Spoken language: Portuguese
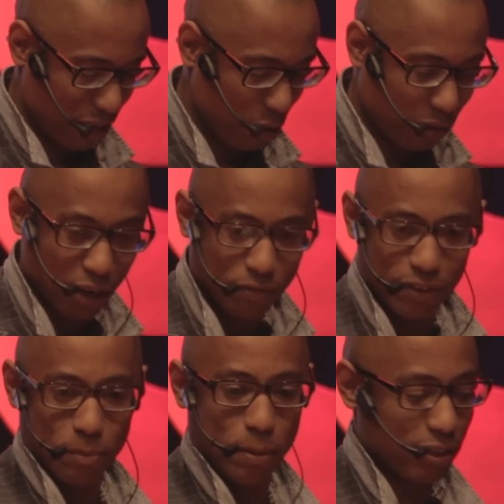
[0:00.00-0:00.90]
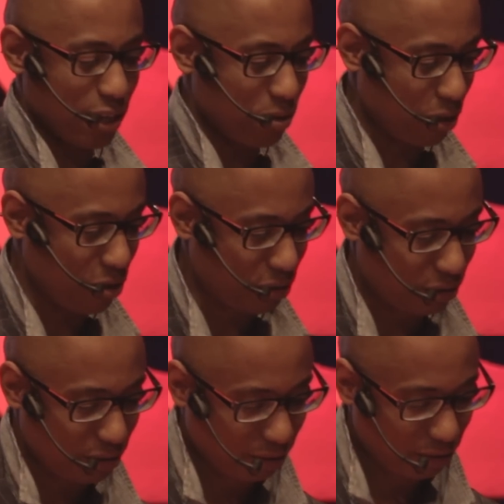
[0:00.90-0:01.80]
Eu quero fazer passar o
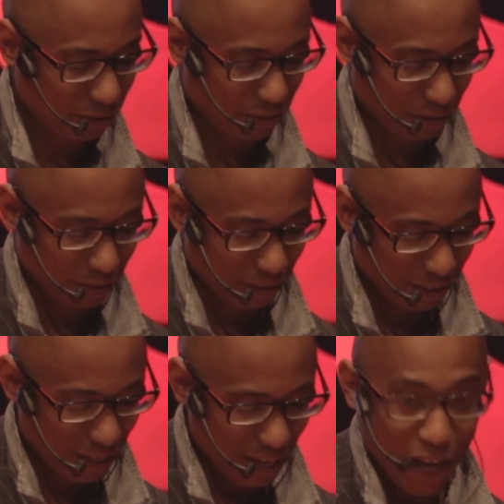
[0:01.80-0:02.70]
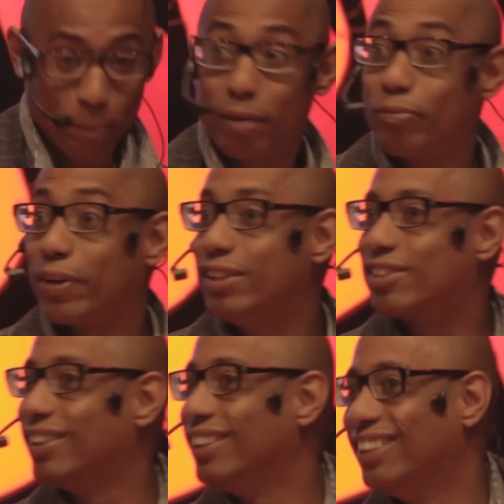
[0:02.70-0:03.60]
negócio. É para frente.